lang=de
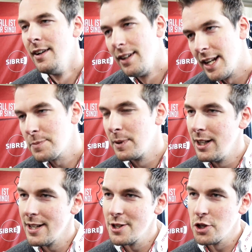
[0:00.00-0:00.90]
lässt man die
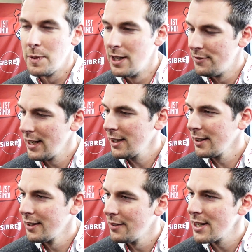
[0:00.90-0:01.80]
letzten Spiele weg,
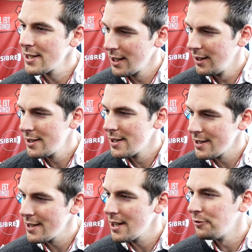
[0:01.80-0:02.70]
äh, dann war es sicherlich eine
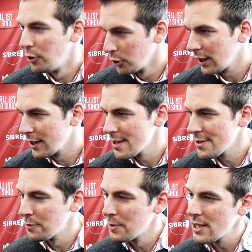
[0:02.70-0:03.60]
sehr, sehr erfolgreiche
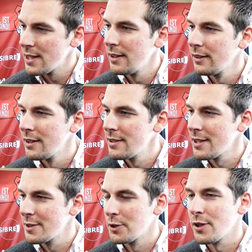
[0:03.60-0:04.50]
Saison bisher.
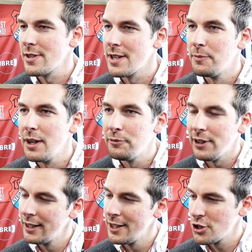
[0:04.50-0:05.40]
Nichtsdestotrotz haben wir im
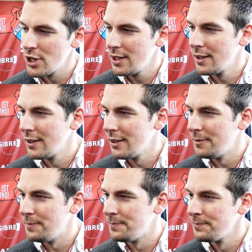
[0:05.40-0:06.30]
Verein entschieden,
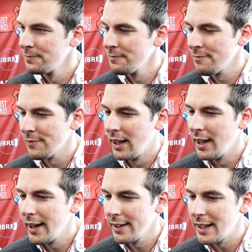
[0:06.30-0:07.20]
ähm,
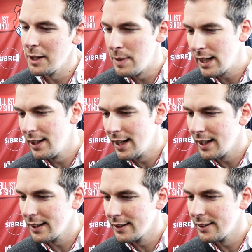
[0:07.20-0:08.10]
ja, nach der
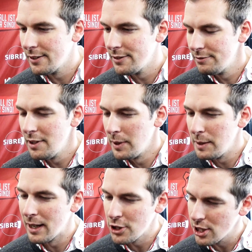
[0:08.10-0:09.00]
Gemengelage, wie wir
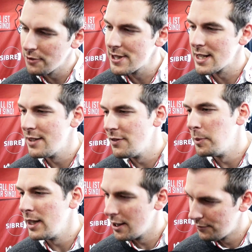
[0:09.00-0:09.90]
die Mannschaft sehen, wie
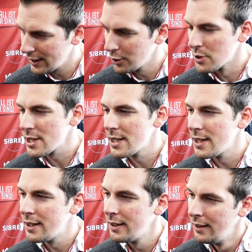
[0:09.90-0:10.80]
wir die Entwicklung sehen,